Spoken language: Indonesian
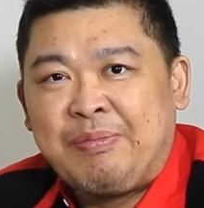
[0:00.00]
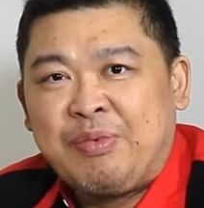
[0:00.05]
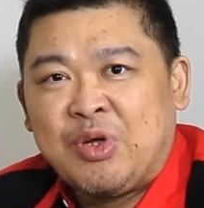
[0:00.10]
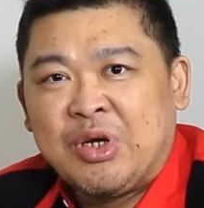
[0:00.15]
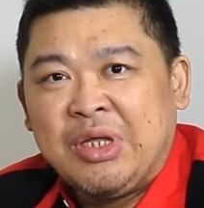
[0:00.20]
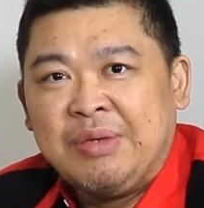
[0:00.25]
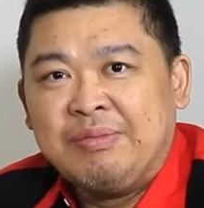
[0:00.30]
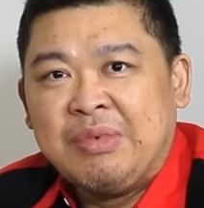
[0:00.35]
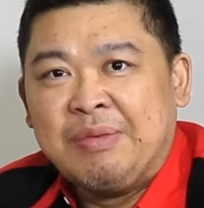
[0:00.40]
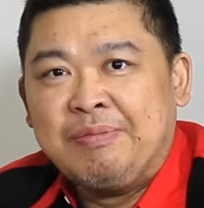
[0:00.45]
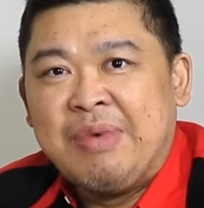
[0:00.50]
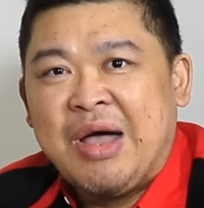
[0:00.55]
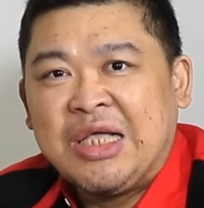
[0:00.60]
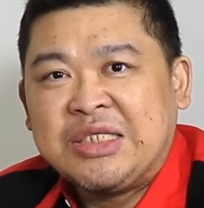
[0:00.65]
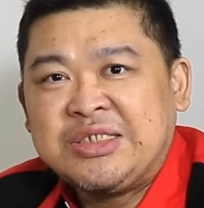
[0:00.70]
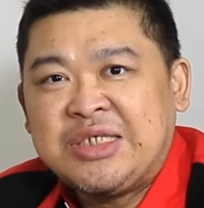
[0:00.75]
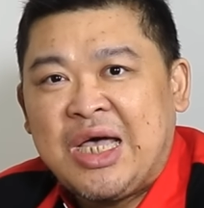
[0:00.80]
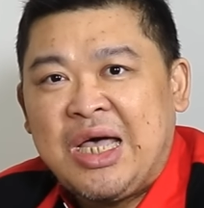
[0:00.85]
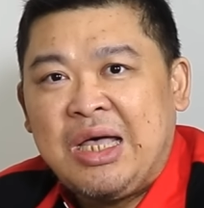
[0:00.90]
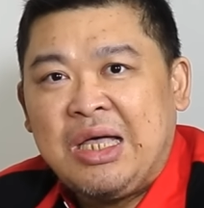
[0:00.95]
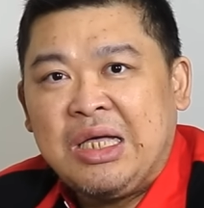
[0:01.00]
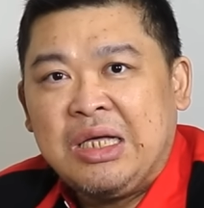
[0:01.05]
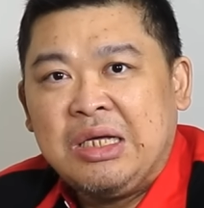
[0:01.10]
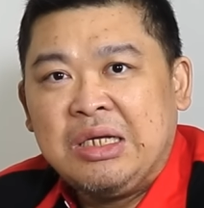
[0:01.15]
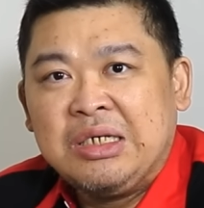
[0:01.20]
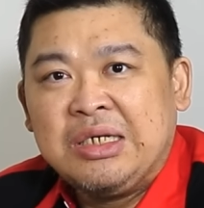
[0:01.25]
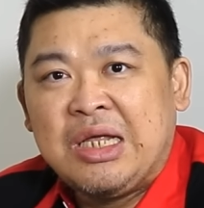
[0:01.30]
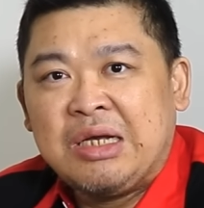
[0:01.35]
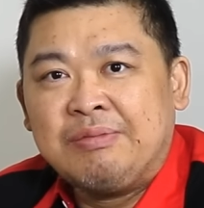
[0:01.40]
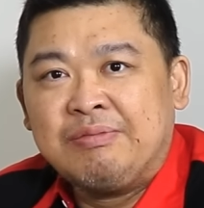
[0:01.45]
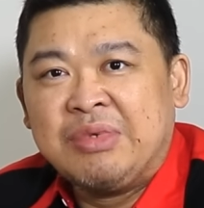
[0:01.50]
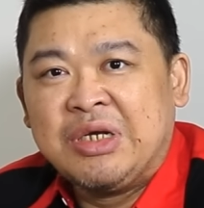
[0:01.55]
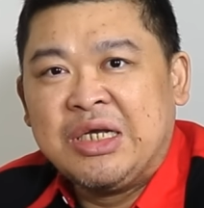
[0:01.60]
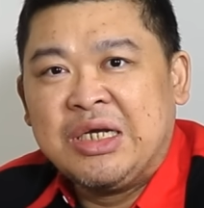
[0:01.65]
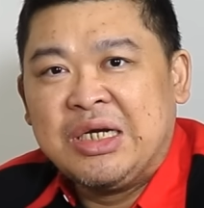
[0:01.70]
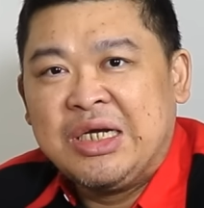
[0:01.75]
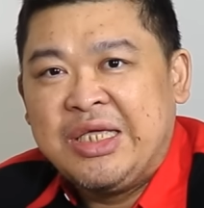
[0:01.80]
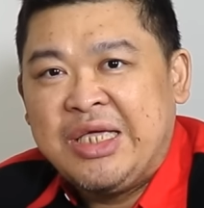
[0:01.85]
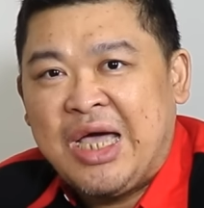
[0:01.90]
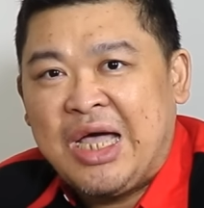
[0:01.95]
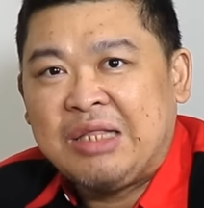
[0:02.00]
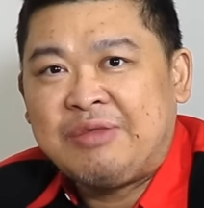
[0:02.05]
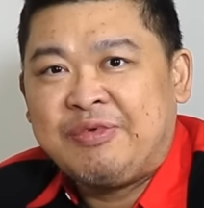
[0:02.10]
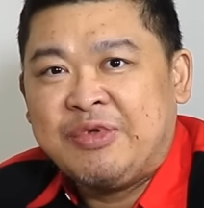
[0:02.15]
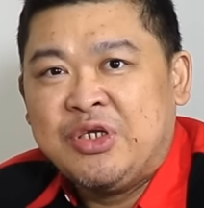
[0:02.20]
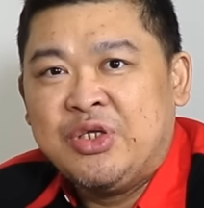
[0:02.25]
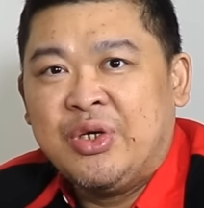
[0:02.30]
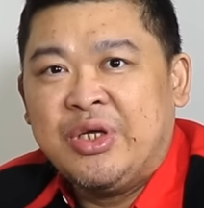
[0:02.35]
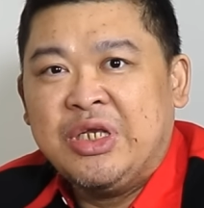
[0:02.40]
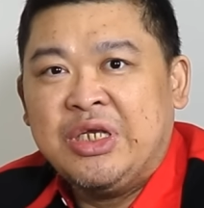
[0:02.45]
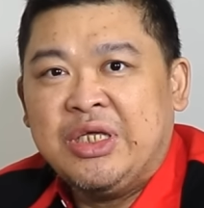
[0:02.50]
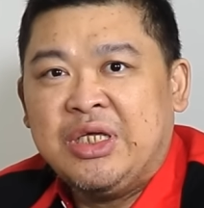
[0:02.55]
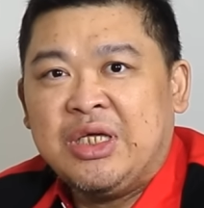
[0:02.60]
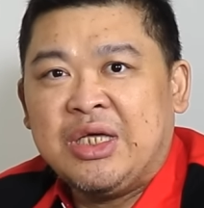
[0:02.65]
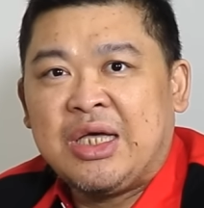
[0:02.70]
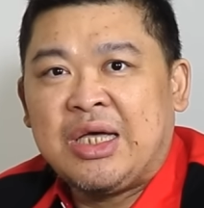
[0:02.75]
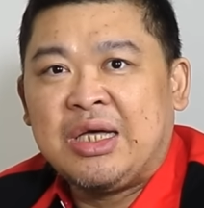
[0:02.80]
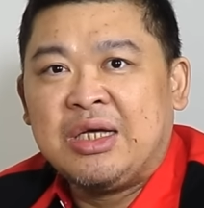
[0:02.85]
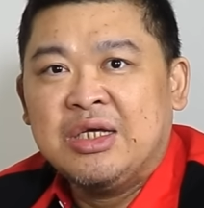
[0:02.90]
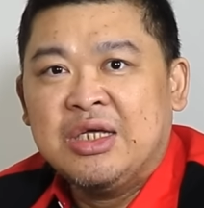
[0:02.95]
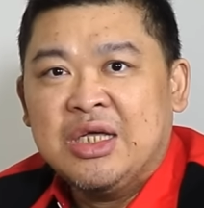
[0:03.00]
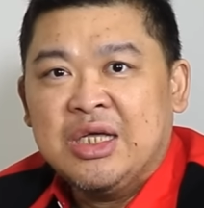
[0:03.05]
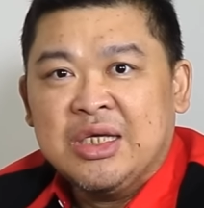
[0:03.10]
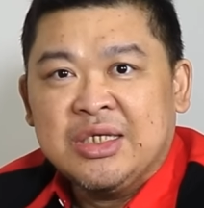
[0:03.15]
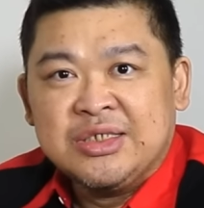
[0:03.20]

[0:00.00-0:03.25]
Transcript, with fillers: Kapolri membaca dan melihat video ini ya.